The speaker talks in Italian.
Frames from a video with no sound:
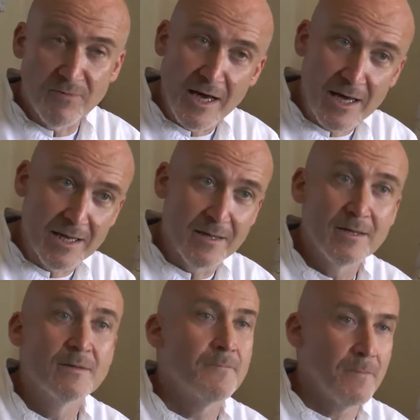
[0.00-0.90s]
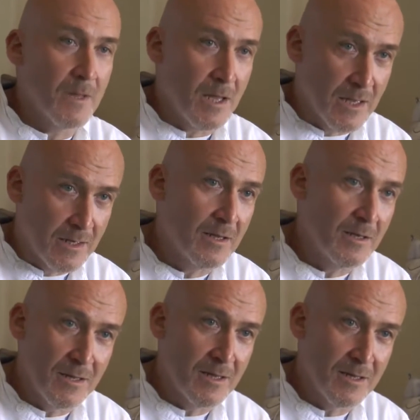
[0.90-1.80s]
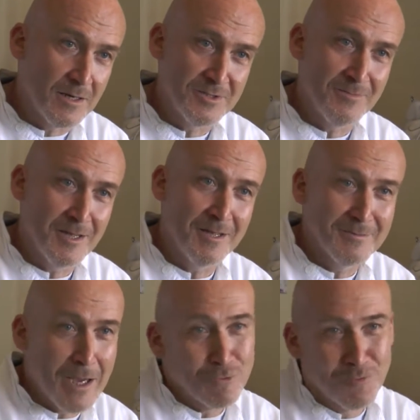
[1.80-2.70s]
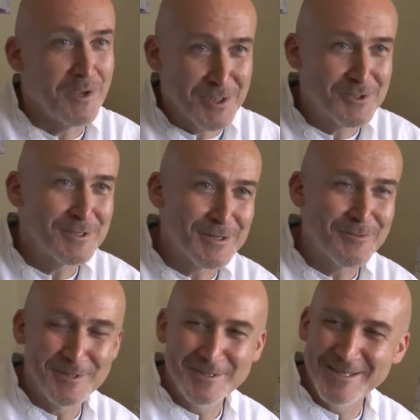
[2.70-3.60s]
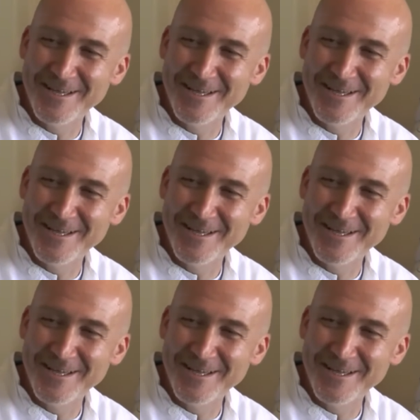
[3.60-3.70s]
fare anche in regime outpatient, come si